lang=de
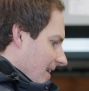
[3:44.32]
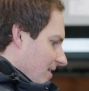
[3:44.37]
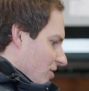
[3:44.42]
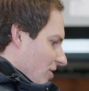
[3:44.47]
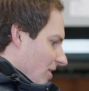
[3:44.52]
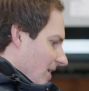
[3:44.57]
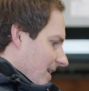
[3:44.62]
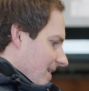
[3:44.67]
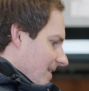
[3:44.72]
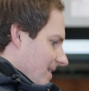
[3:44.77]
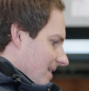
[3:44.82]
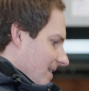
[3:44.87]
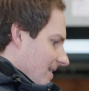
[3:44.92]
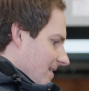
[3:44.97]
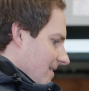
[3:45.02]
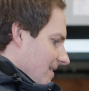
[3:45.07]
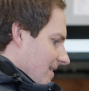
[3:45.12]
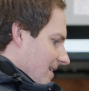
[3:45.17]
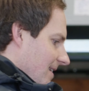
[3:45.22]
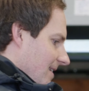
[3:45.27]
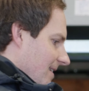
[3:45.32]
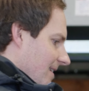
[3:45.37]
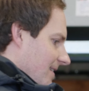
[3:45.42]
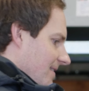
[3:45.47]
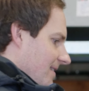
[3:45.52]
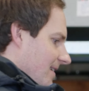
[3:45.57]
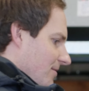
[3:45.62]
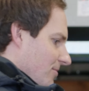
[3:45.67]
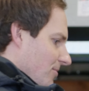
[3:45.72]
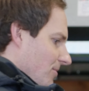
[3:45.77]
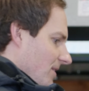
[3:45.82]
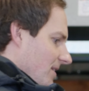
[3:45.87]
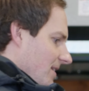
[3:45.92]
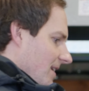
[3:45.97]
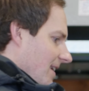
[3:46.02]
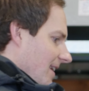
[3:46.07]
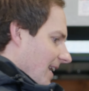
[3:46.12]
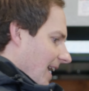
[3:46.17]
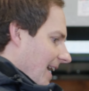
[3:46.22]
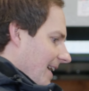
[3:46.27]
entscheidend ist, dass natürlich
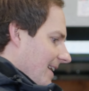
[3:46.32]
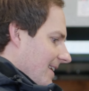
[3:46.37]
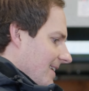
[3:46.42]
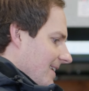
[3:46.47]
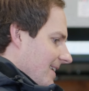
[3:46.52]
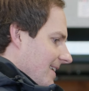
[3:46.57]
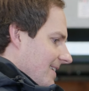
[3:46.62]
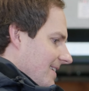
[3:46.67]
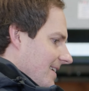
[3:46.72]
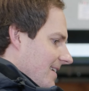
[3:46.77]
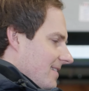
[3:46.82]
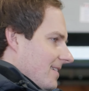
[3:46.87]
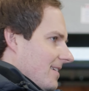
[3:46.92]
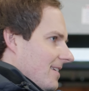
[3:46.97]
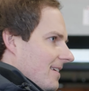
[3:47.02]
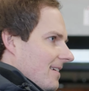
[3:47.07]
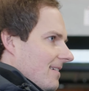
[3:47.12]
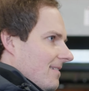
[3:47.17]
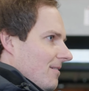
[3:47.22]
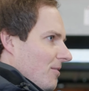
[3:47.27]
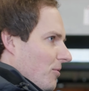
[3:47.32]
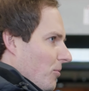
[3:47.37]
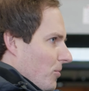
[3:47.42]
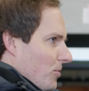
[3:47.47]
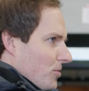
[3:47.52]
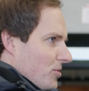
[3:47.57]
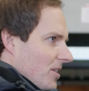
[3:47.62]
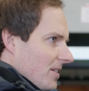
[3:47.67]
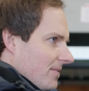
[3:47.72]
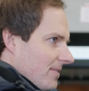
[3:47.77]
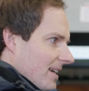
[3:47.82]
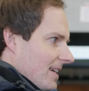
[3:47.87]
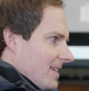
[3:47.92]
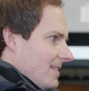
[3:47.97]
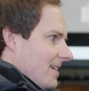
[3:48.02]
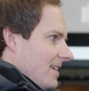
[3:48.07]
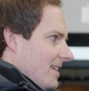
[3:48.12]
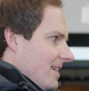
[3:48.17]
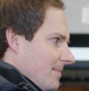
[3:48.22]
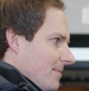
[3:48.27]
der Dreck der sich
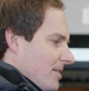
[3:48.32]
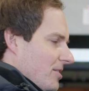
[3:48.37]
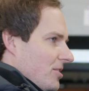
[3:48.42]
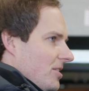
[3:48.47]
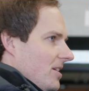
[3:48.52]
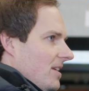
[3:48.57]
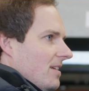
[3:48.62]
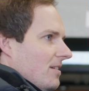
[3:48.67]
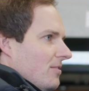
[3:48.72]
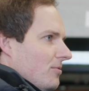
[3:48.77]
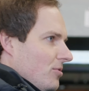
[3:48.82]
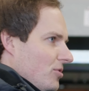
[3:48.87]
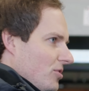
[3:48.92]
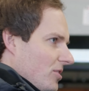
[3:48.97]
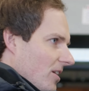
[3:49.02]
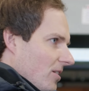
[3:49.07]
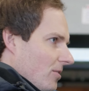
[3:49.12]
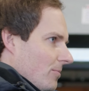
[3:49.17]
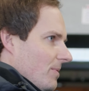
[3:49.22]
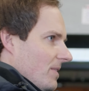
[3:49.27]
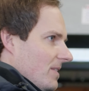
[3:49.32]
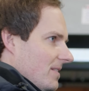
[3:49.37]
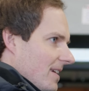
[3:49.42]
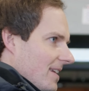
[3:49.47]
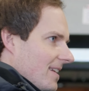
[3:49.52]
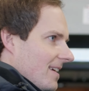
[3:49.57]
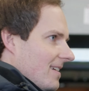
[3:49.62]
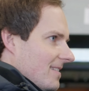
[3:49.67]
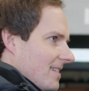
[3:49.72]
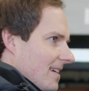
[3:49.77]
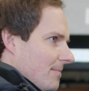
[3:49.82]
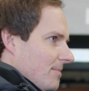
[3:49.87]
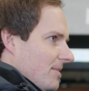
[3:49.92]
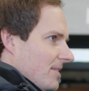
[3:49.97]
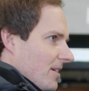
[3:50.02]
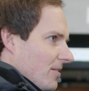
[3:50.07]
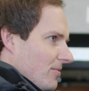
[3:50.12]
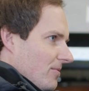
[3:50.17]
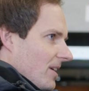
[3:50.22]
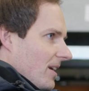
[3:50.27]
logischerweise in der Maschine durch Staub etc.
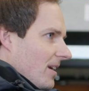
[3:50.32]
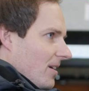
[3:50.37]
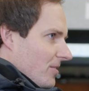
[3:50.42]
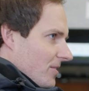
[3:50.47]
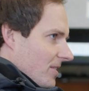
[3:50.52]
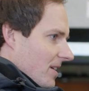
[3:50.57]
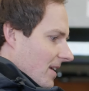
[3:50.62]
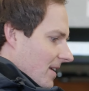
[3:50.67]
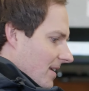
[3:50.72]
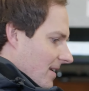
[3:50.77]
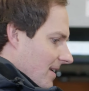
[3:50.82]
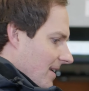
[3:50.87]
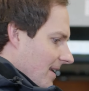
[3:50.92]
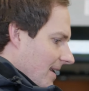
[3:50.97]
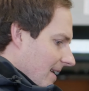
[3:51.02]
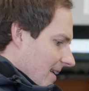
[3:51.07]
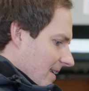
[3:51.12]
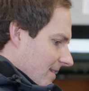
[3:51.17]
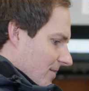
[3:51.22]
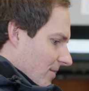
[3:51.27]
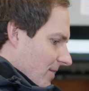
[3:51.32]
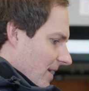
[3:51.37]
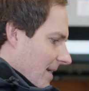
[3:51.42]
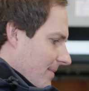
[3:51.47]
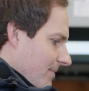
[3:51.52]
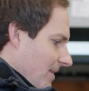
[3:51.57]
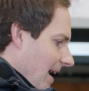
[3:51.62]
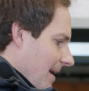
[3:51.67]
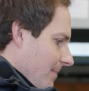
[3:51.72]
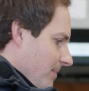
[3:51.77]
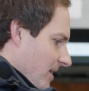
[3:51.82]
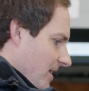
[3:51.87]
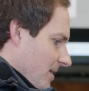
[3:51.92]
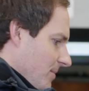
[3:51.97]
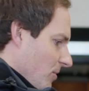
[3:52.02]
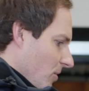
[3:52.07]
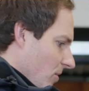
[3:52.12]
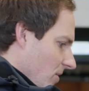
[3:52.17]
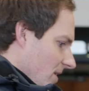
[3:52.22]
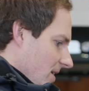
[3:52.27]
sammelt, auch wieder raus kann. Ja. So, da haben wir einmal die
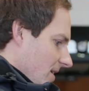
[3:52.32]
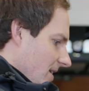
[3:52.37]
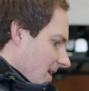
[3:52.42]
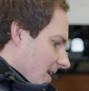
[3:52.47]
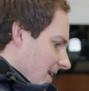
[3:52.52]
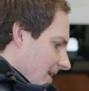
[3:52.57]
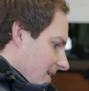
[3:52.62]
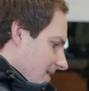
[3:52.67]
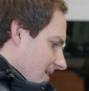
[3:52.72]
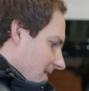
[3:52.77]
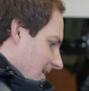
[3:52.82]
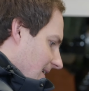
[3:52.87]
Möglichkeit,